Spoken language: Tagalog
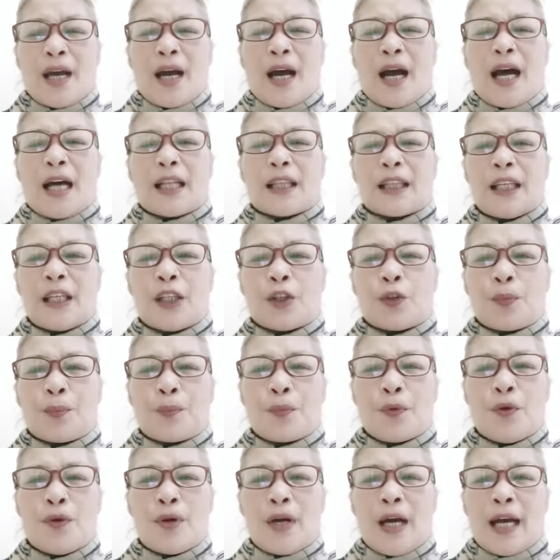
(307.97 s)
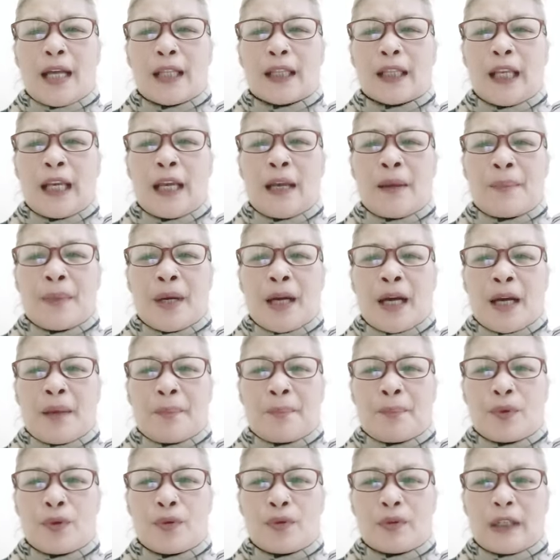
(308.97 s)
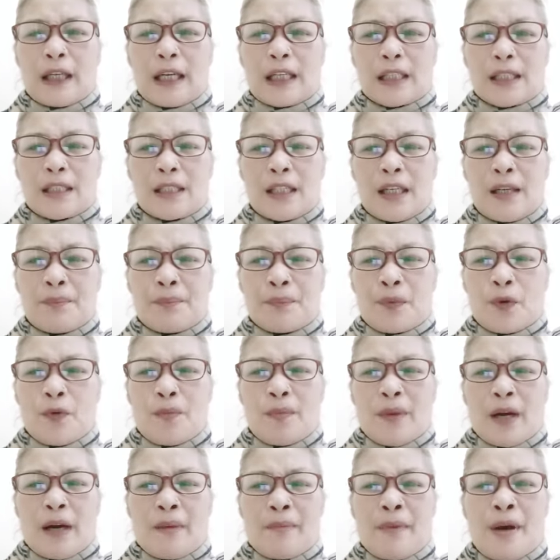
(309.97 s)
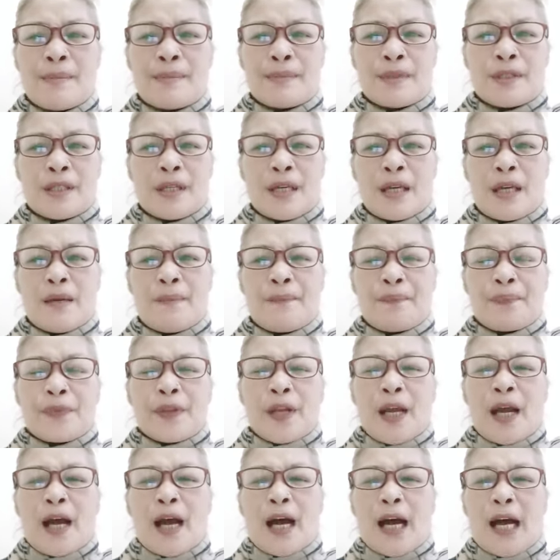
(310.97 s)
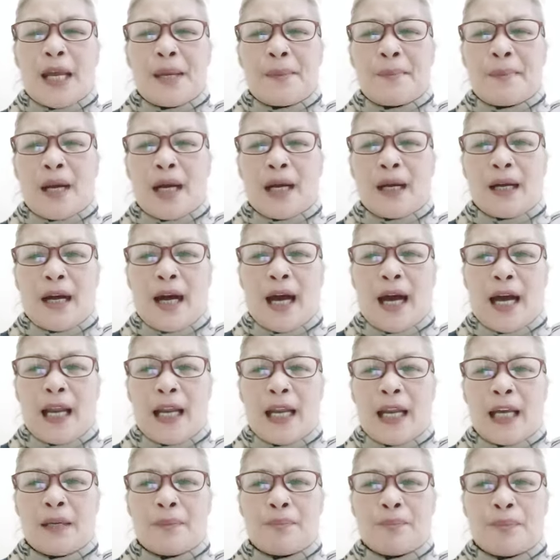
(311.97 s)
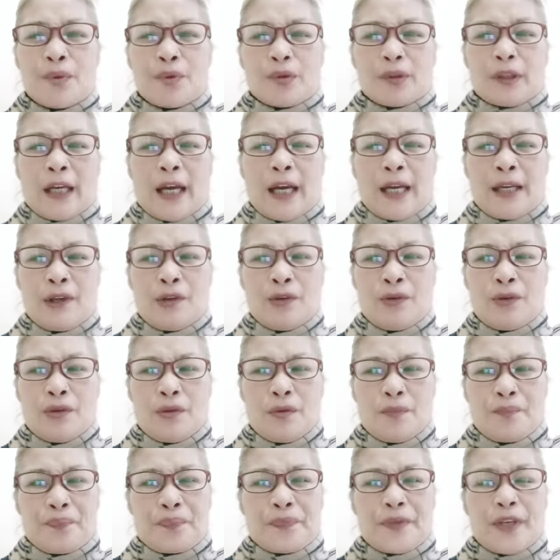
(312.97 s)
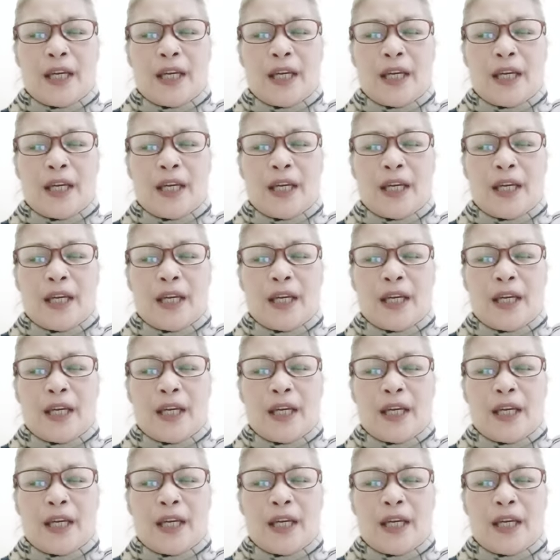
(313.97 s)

At ito pong ating mga prutas din po mga mamsi ay maghalad po tayo